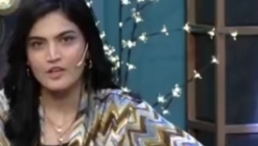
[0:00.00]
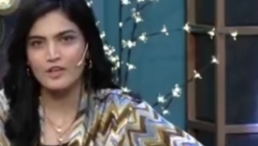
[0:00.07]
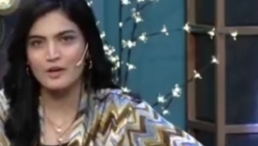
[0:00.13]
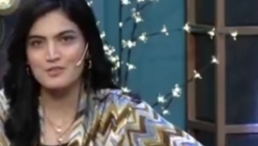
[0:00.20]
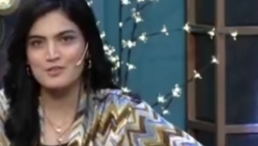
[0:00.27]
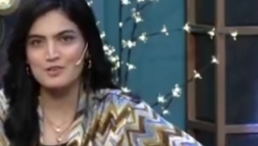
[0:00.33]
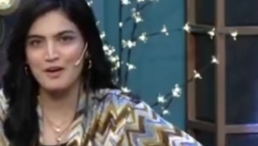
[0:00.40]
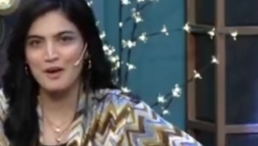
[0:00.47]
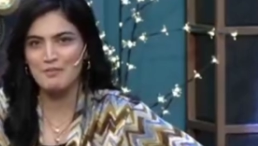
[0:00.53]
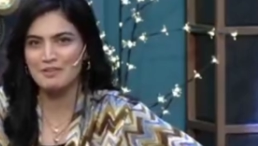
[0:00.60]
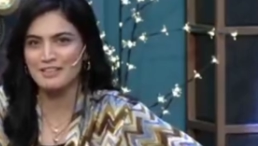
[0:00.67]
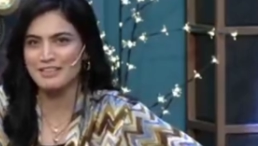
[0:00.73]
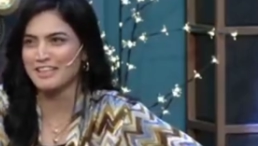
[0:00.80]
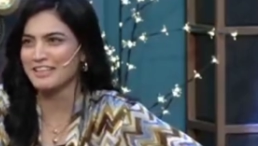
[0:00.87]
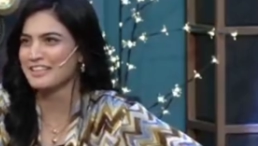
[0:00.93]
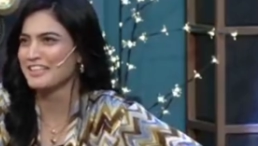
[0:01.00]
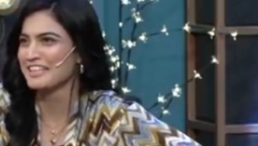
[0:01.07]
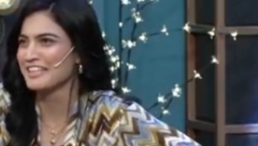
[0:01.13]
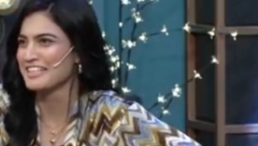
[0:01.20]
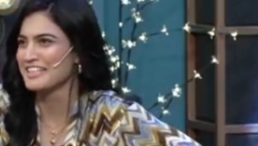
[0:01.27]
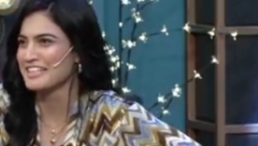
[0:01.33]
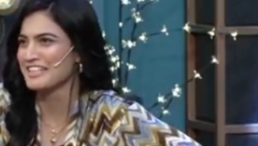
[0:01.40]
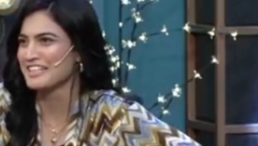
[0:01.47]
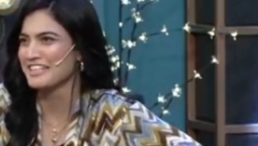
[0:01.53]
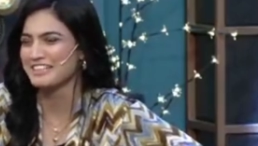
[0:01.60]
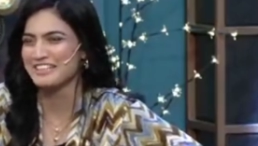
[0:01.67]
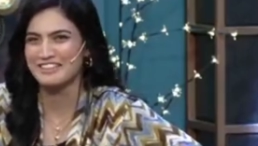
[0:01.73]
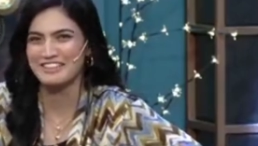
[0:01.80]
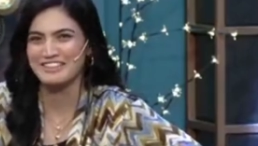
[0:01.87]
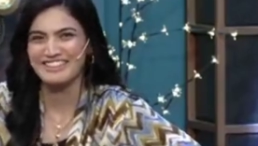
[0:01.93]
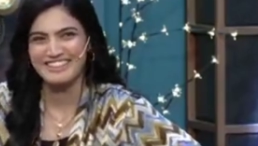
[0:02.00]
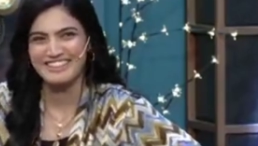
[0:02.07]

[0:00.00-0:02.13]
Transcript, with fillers: हिरा जवाब ही नहीं देती की